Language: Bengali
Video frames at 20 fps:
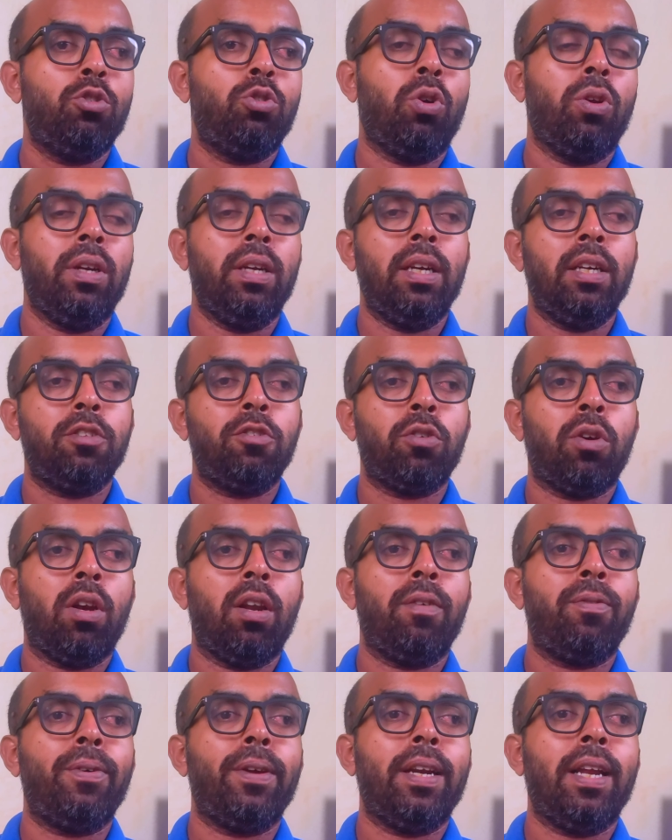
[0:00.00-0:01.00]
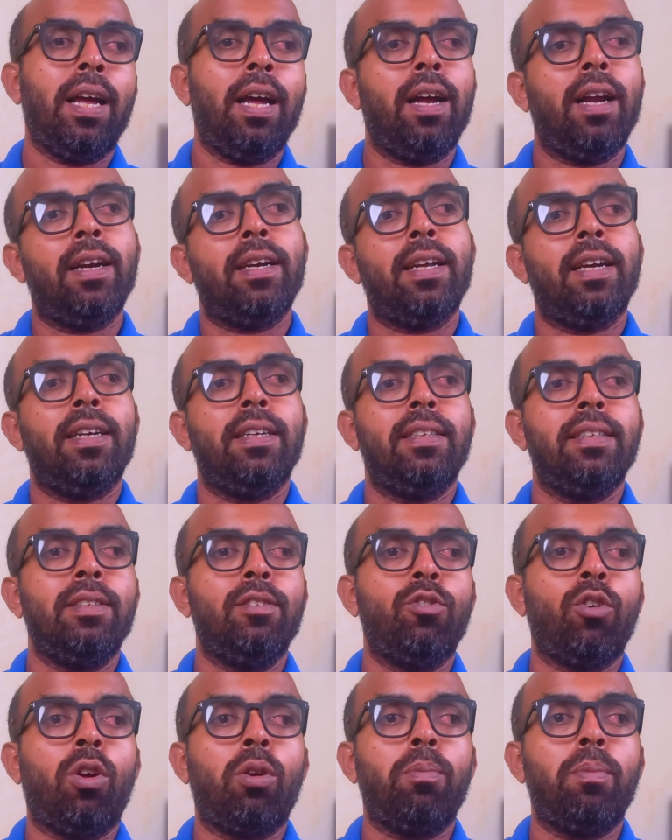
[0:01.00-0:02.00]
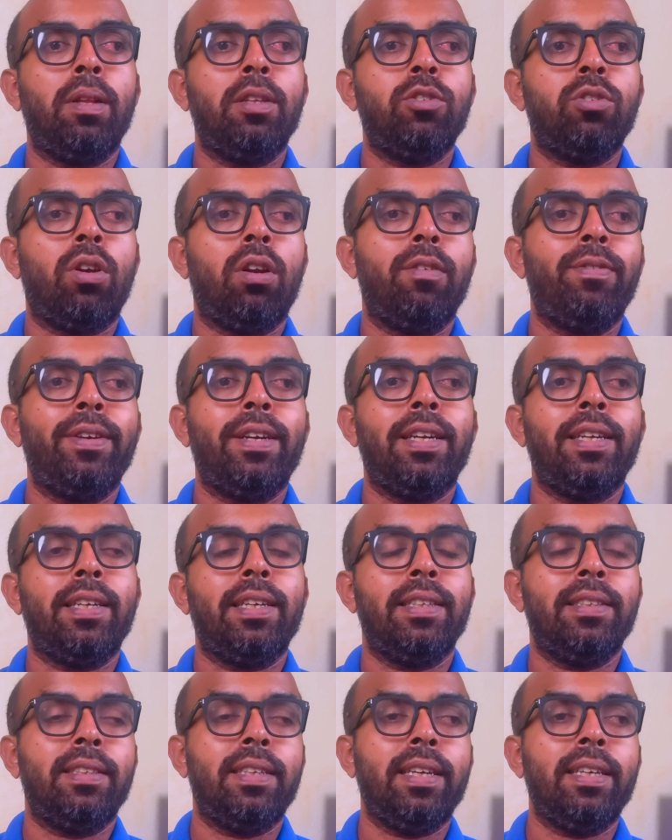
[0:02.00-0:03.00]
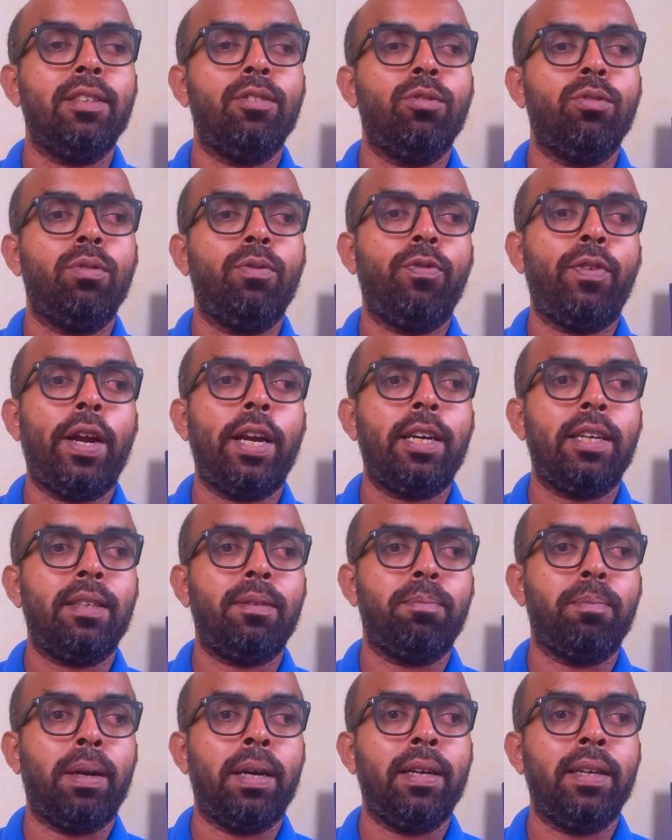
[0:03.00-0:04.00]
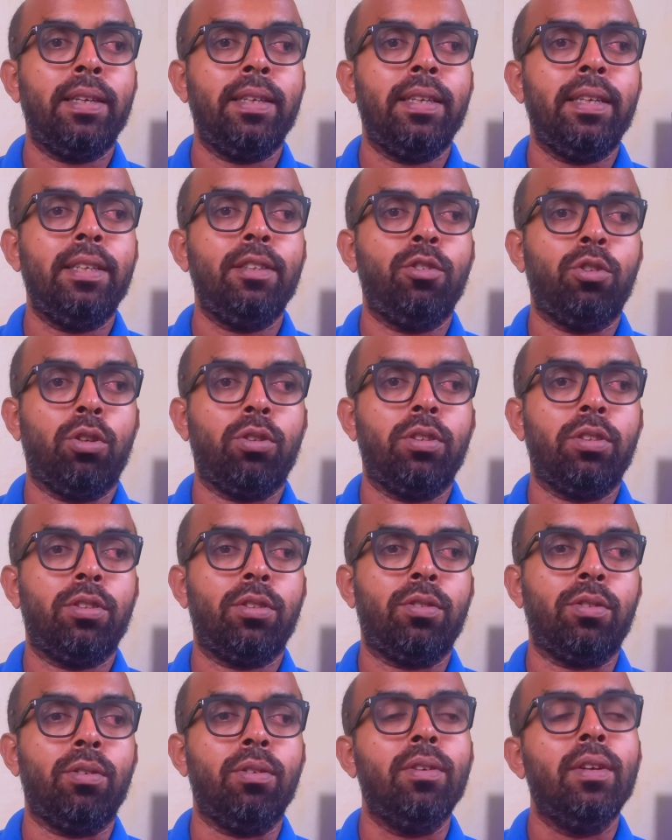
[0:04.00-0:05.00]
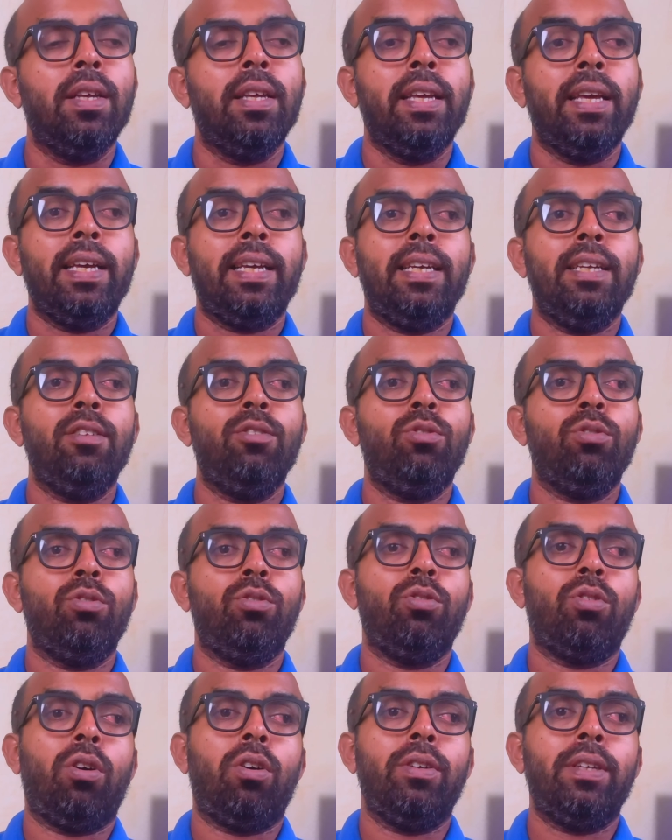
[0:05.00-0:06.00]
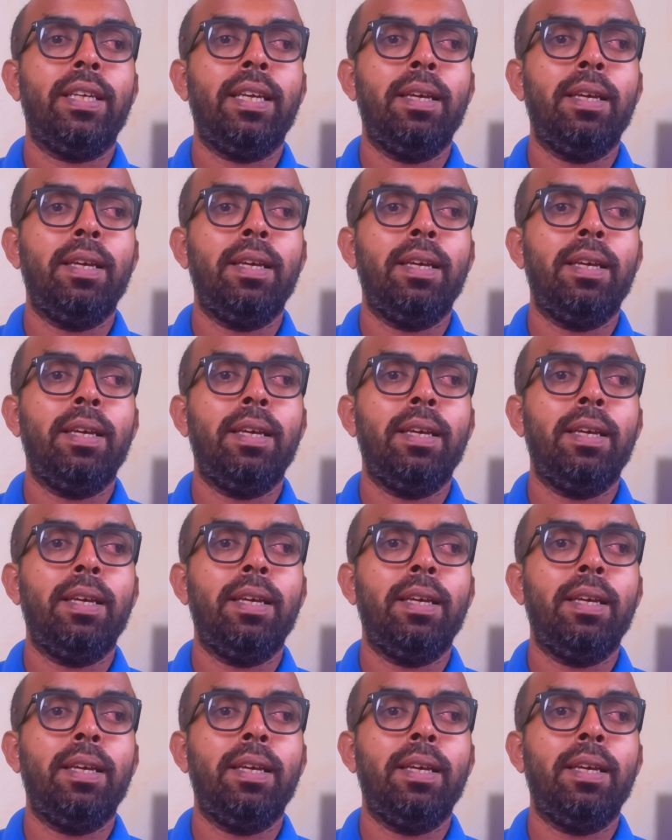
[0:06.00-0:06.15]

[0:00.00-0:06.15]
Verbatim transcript: শরীরে চলাফেরা হাঁটাহাঁটি নর্মাল চলাফেরার ক্ষেত্রে কিন্তু ফ্যাট বার্নিংই যথেষ্ট কিন্তু যখন